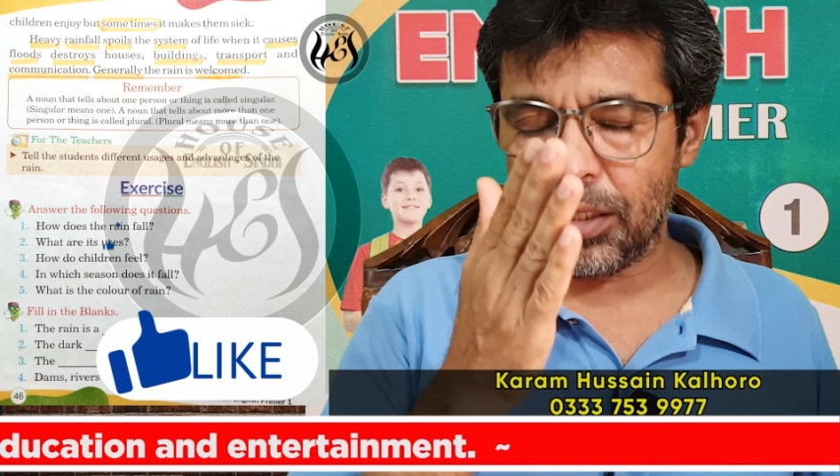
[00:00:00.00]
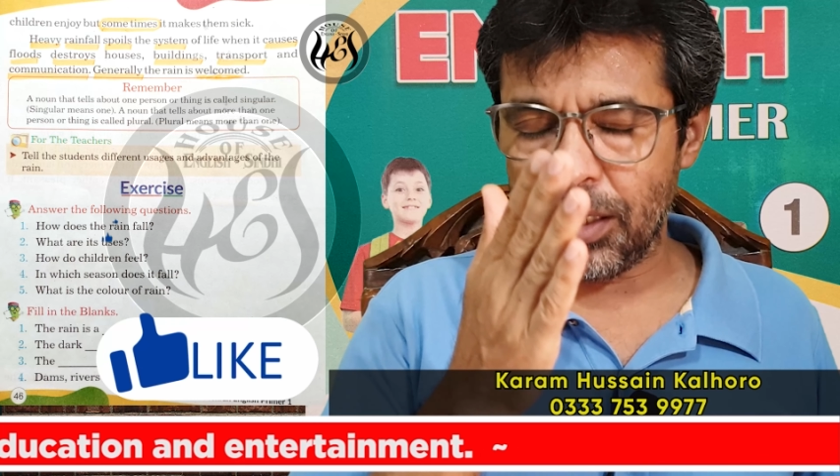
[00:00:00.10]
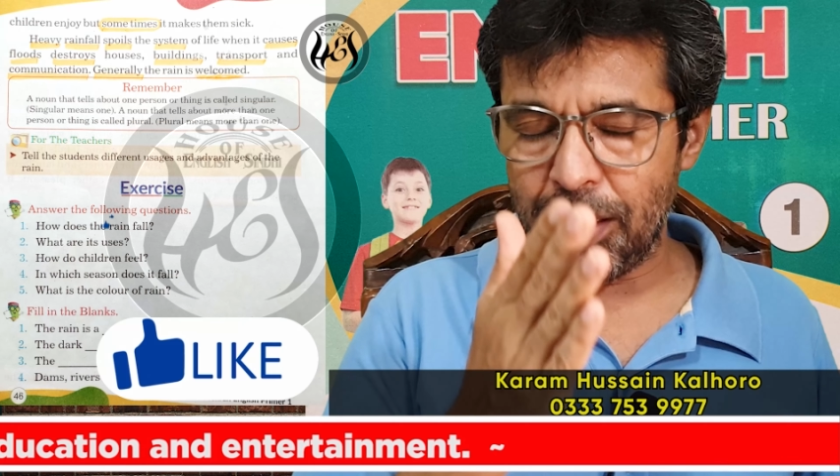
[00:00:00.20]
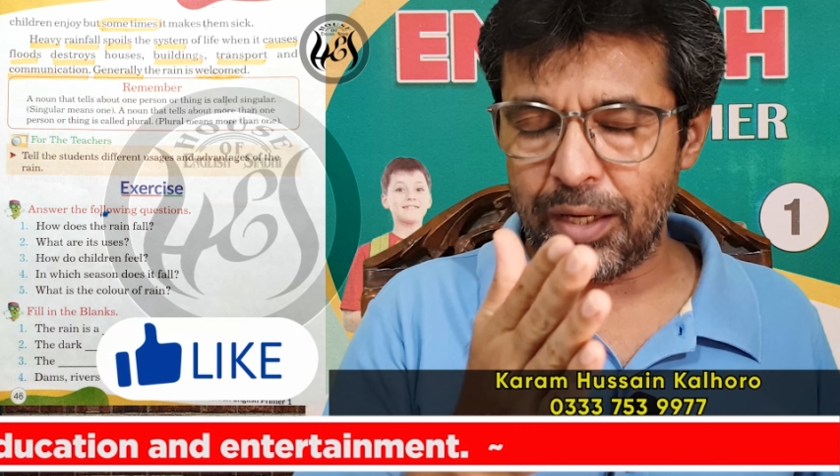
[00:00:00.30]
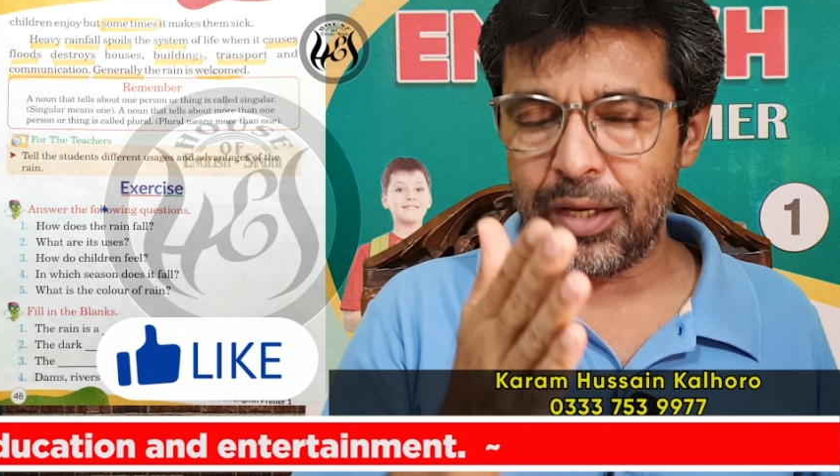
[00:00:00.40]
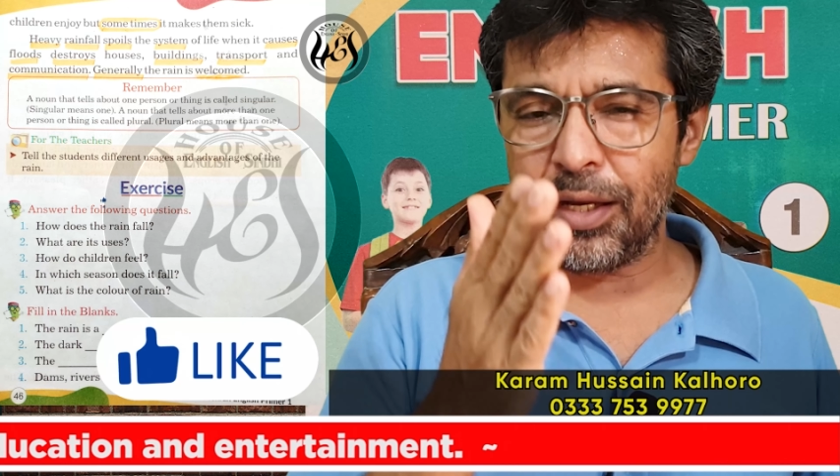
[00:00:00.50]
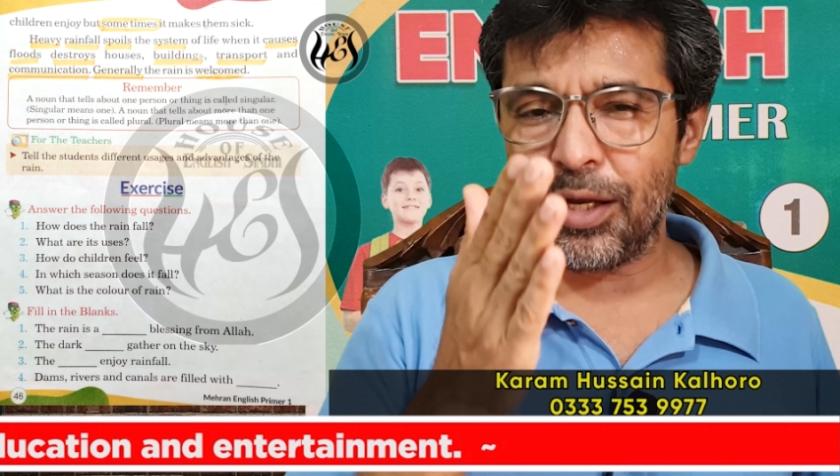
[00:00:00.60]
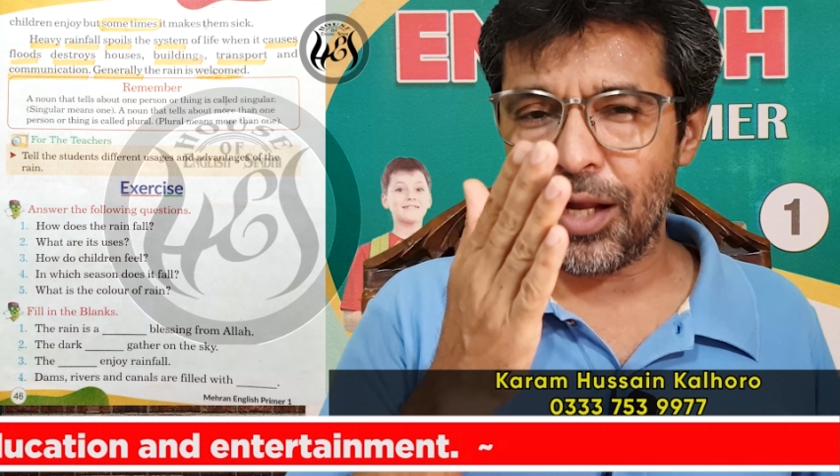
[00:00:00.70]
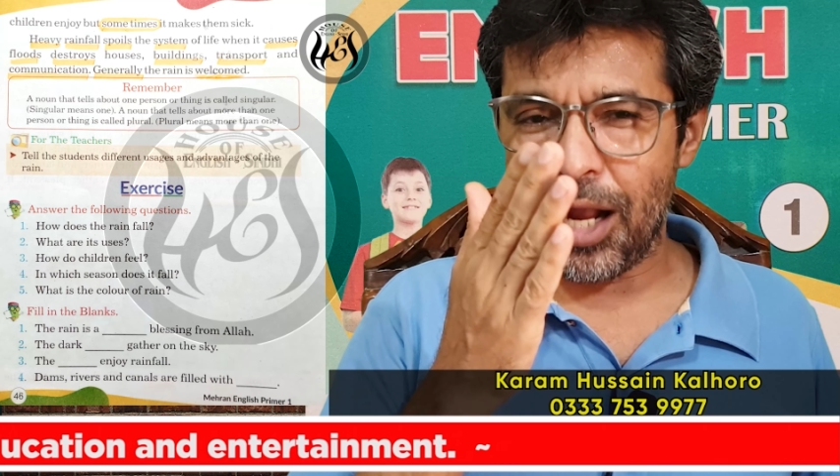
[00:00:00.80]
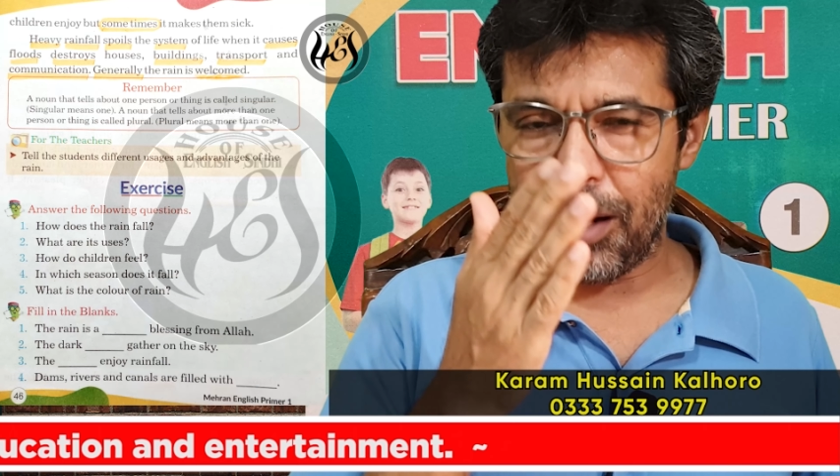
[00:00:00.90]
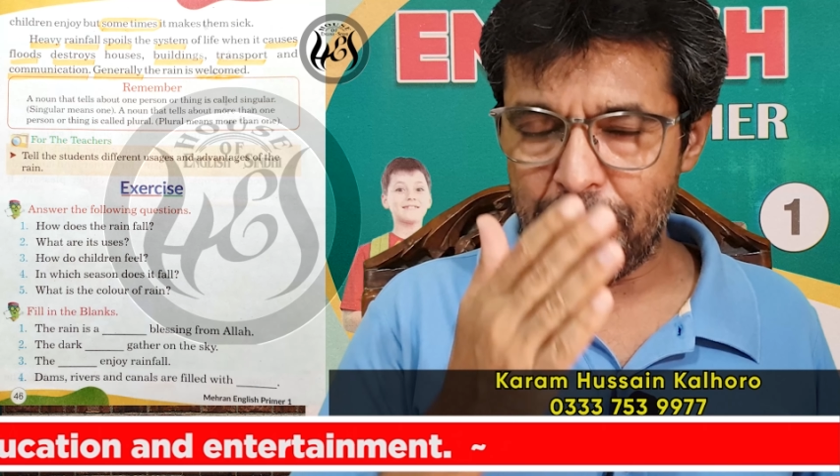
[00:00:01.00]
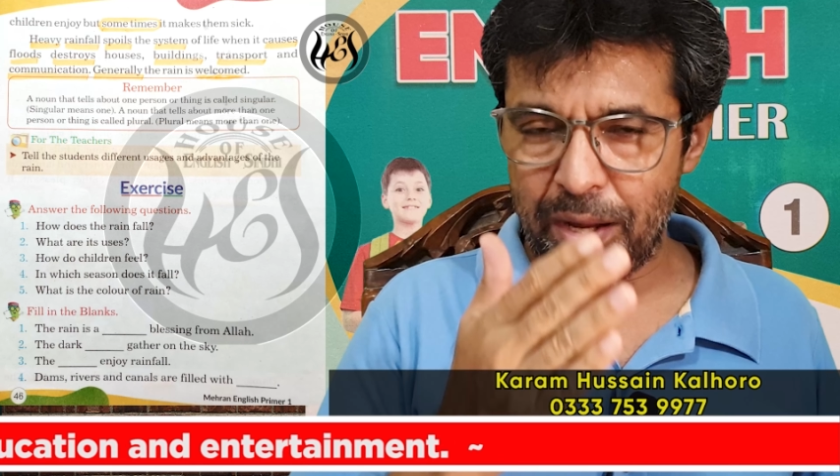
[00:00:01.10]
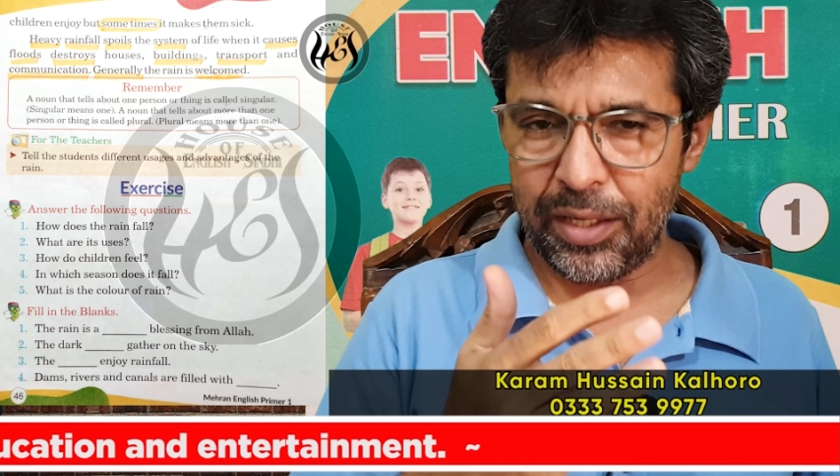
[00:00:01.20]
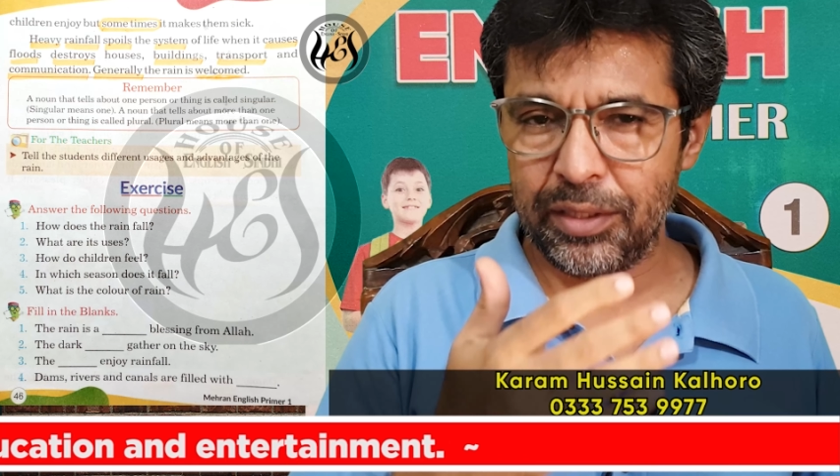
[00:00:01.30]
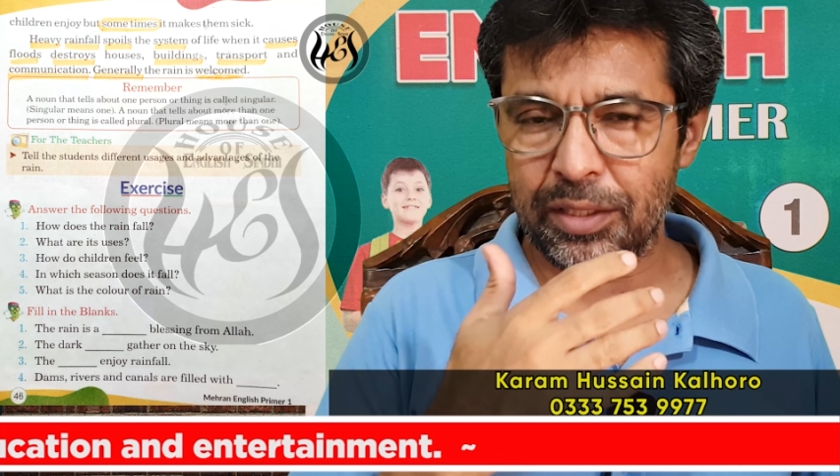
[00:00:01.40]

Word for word: कि हमारे